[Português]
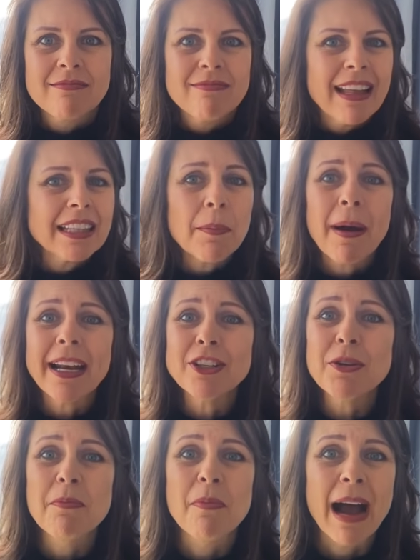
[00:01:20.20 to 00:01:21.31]
atrapalha
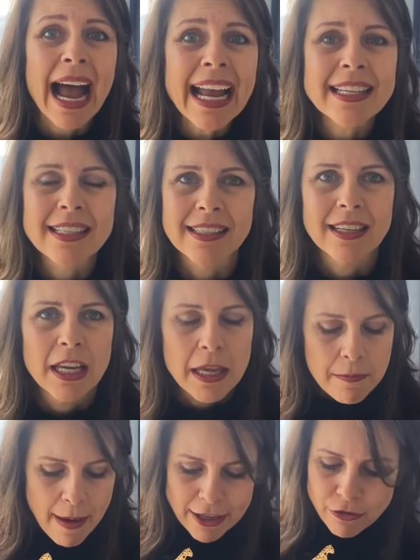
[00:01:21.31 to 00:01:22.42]
demais,
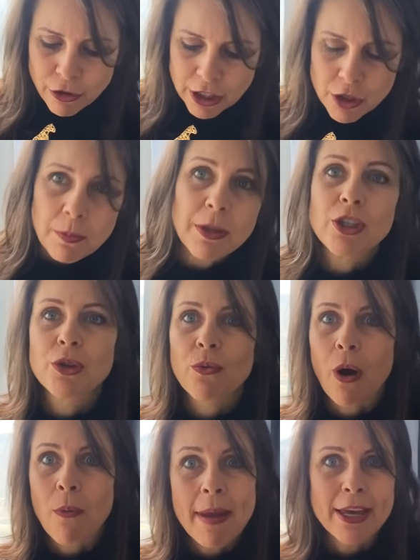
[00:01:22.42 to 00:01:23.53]
impede você de pedir um
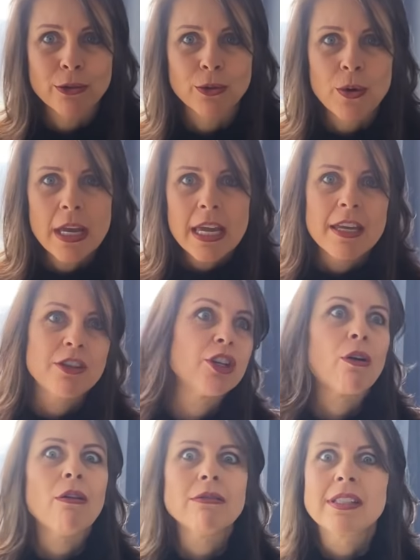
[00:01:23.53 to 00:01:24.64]
aumento e de
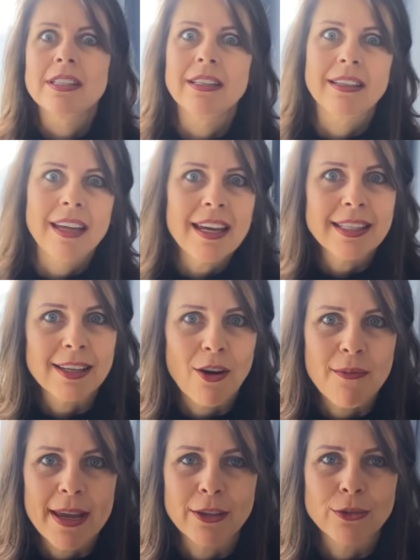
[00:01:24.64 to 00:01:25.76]
conseguir esse
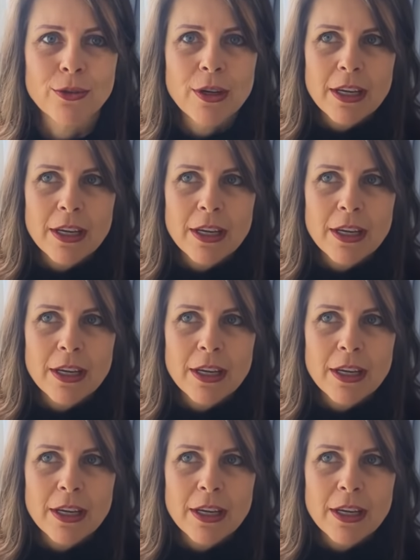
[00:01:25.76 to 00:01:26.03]
aumento,